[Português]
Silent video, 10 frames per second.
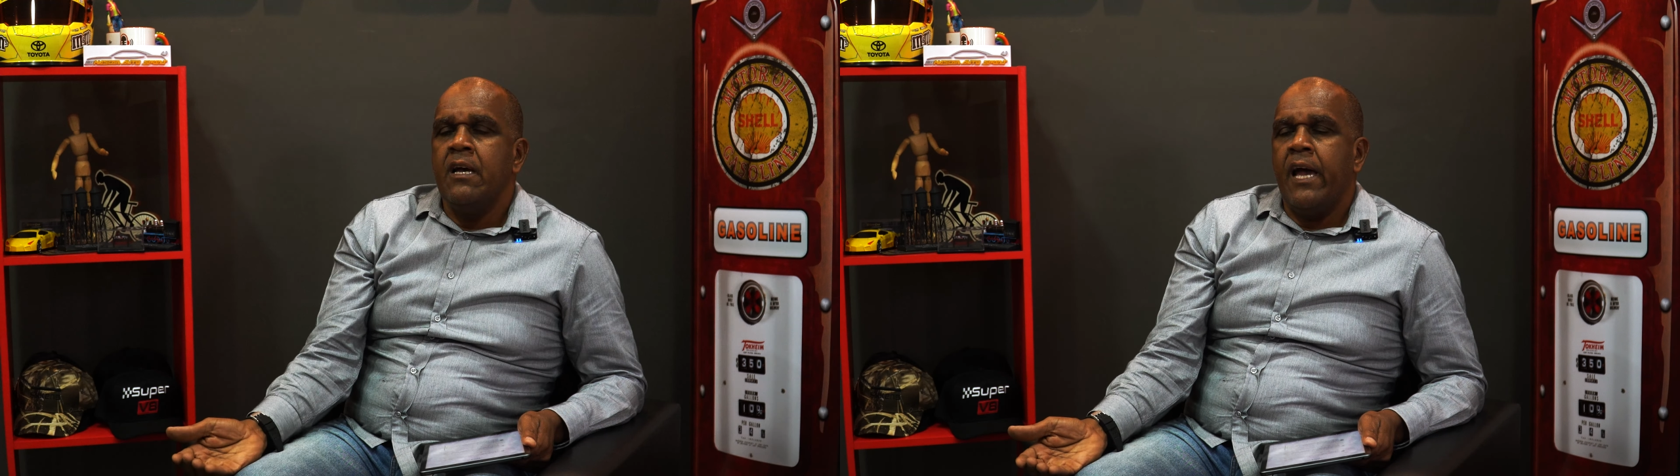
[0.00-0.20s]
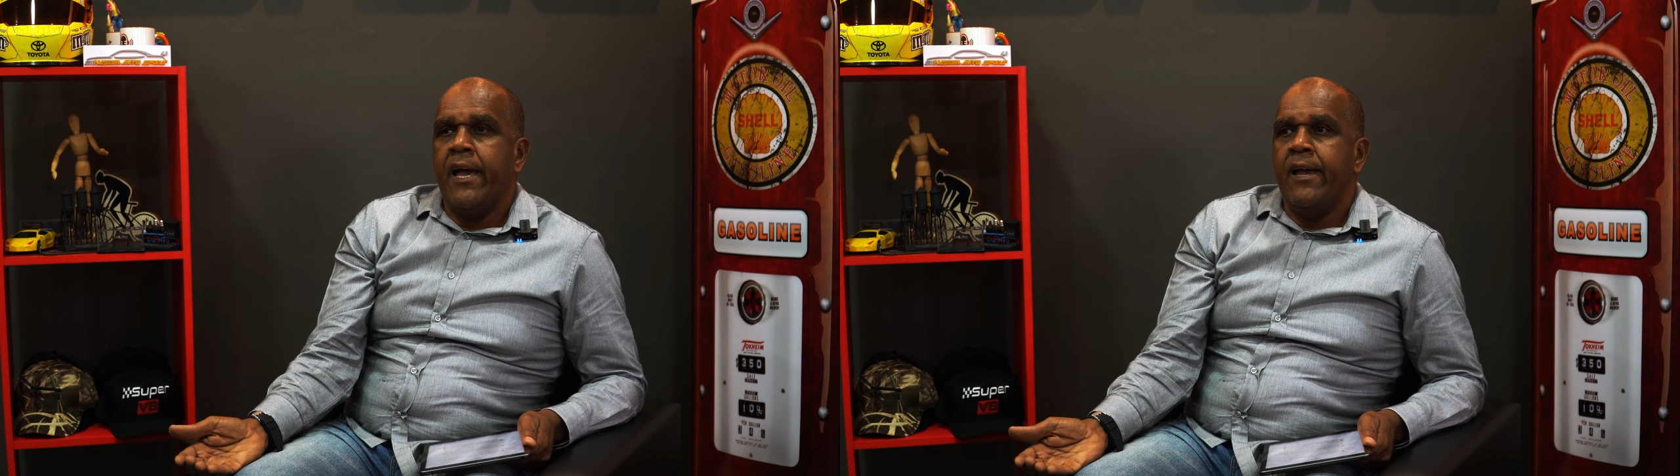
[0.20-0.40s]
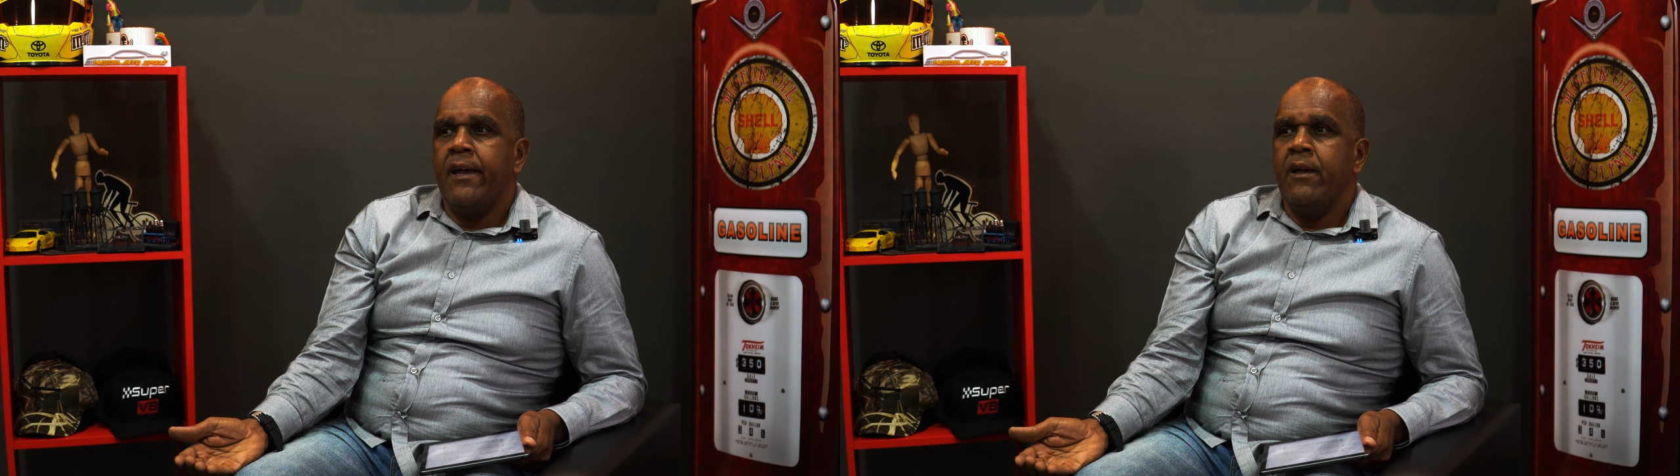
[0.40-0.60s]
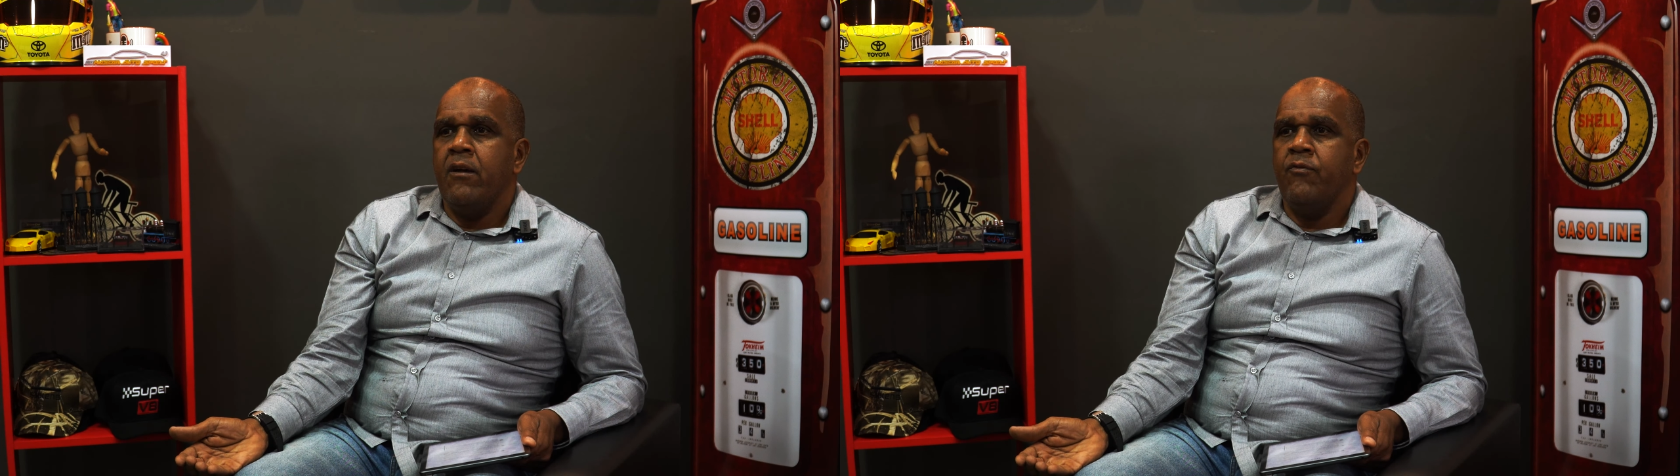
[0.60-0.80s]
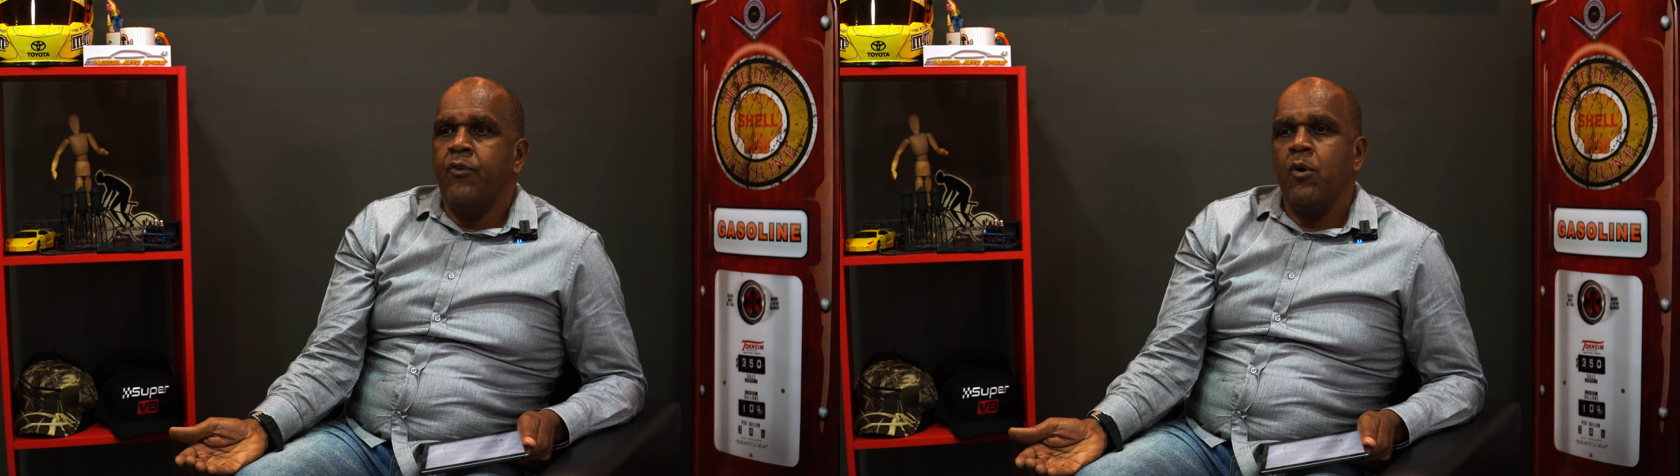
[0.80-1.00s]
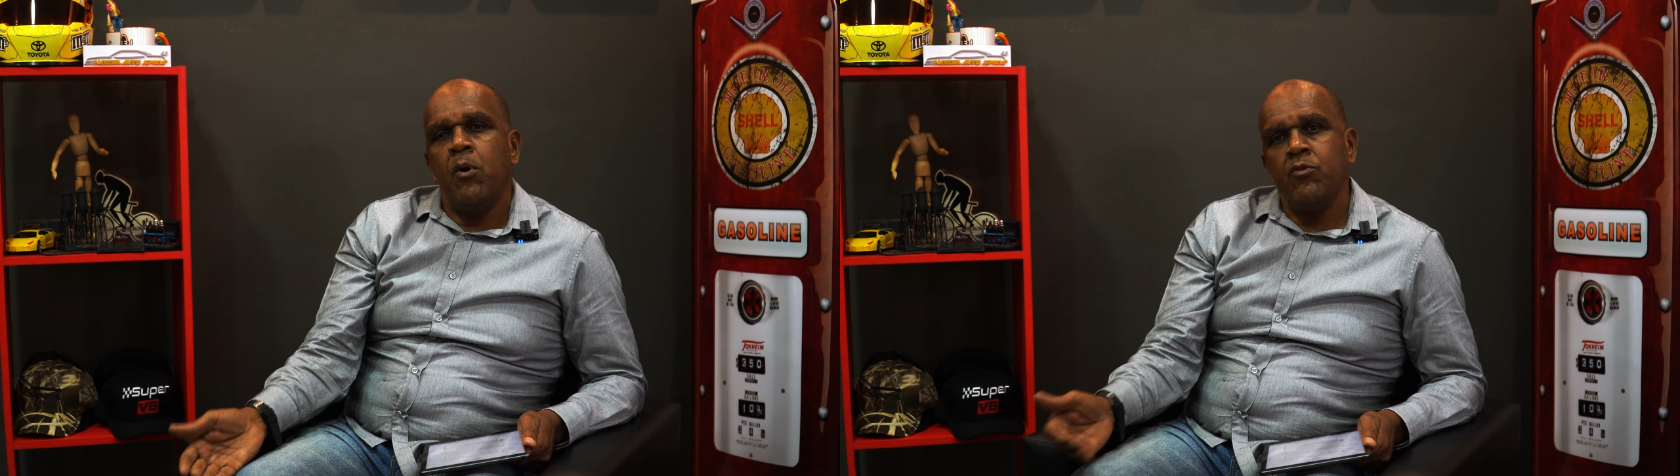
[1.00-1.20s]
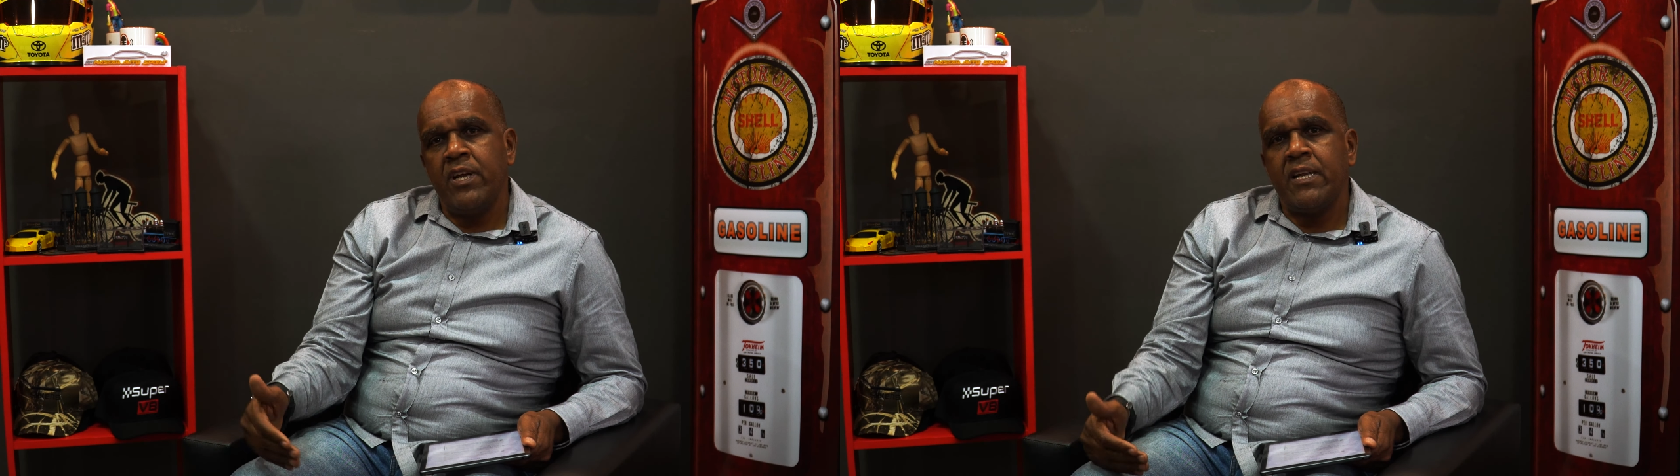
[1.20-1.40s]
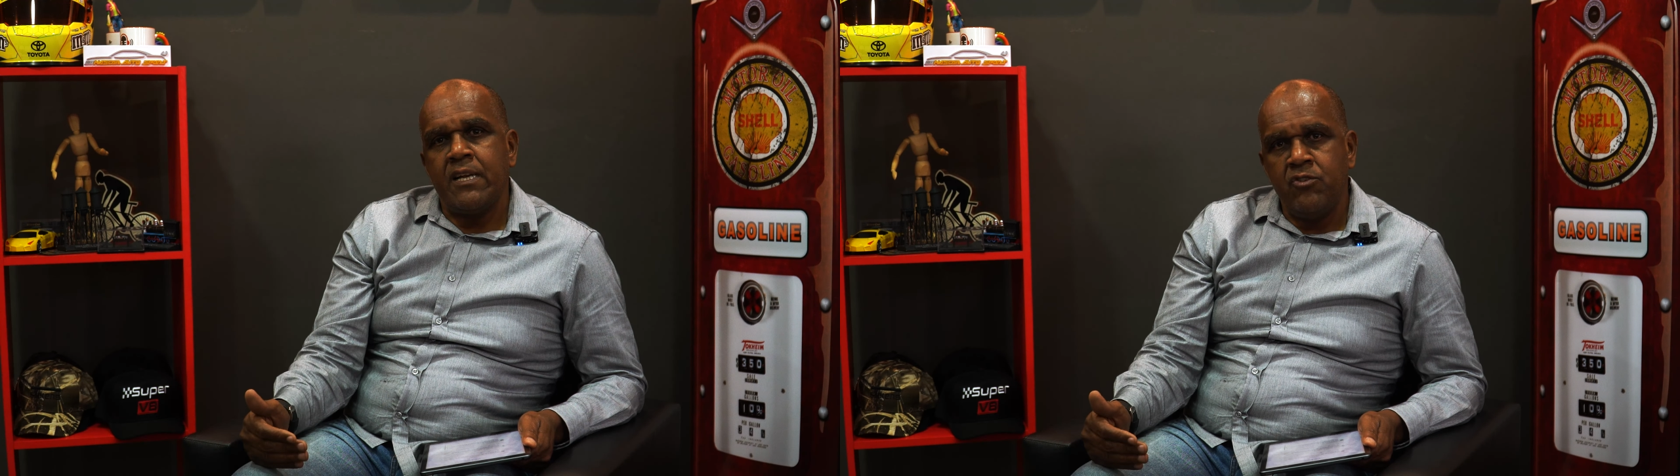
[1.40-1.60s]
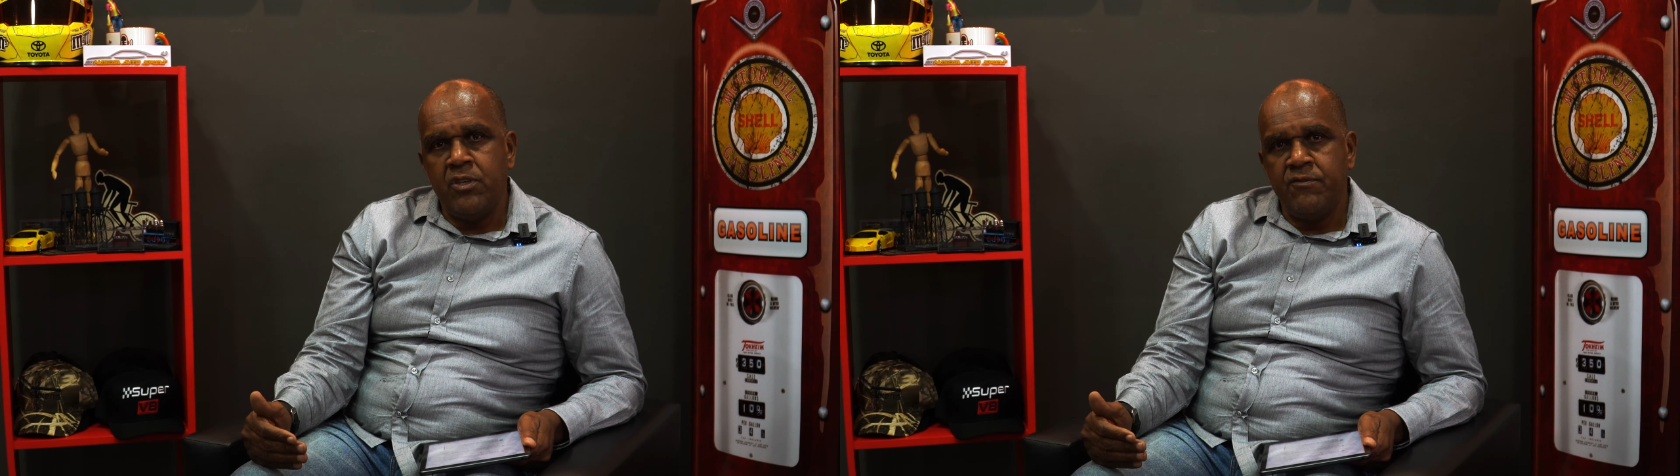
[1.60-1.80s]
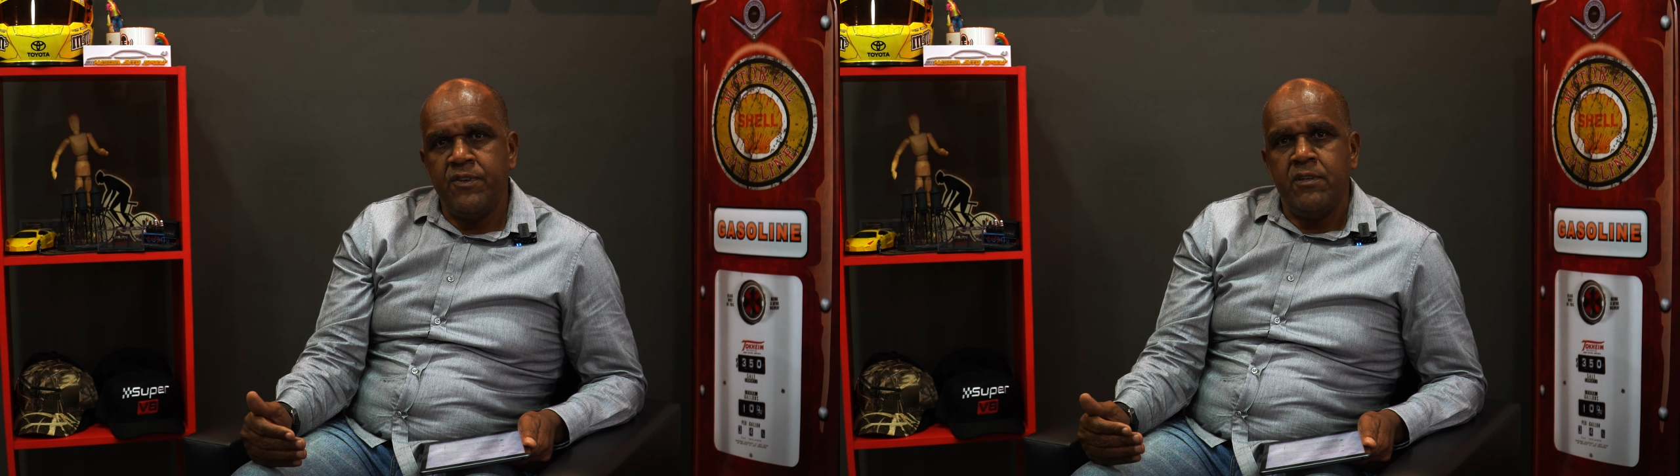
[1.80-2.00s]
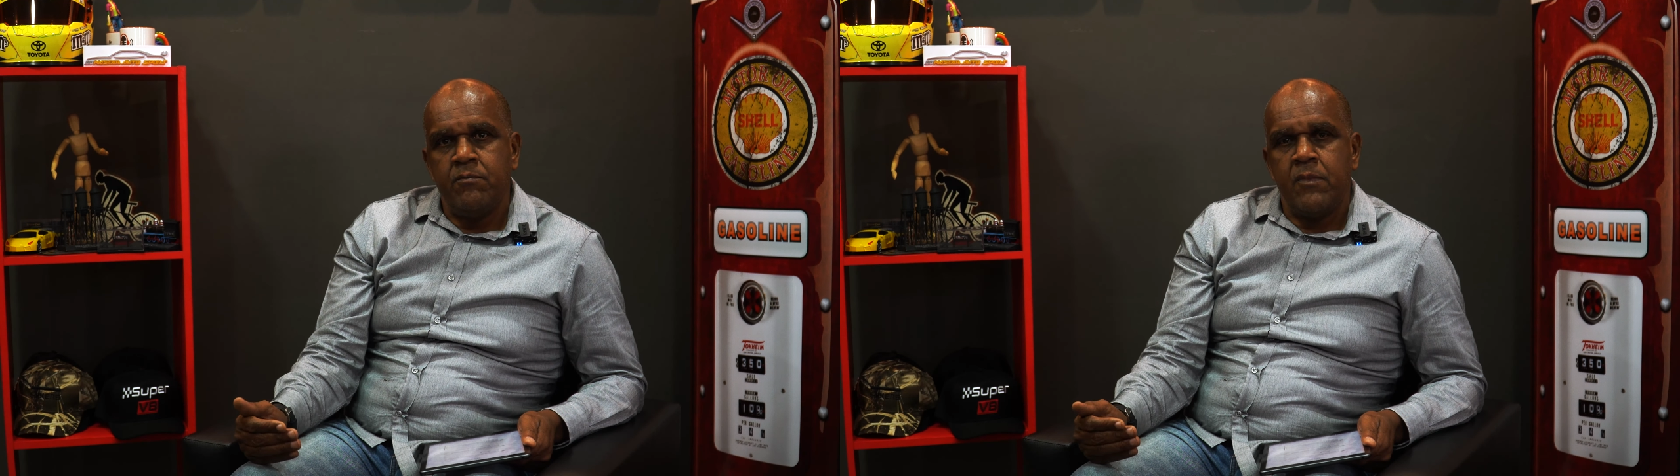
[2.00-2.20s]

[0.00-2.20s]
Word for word: é, foi uma alternativa.